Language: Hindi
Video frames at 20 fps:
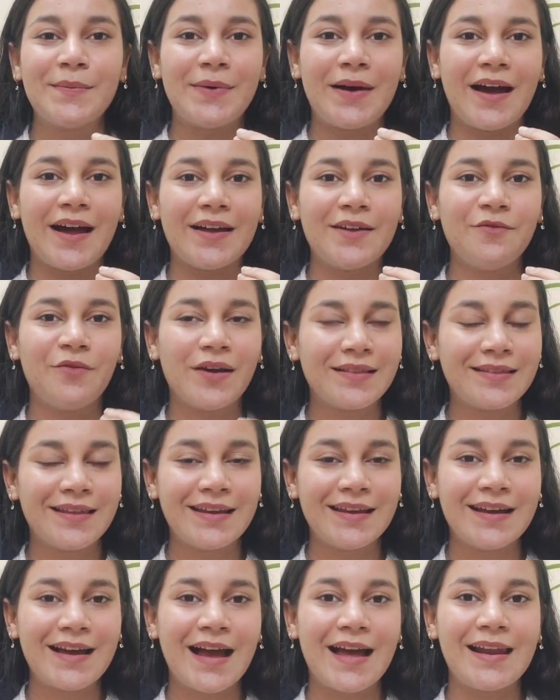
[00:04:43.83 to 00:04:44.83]
एंड वन
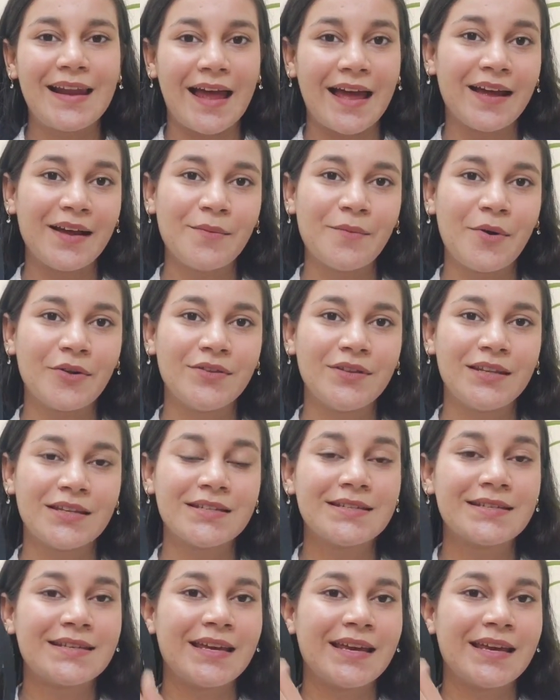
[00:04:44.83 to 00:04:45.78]
थिंग आई लाइक अबाउट दिस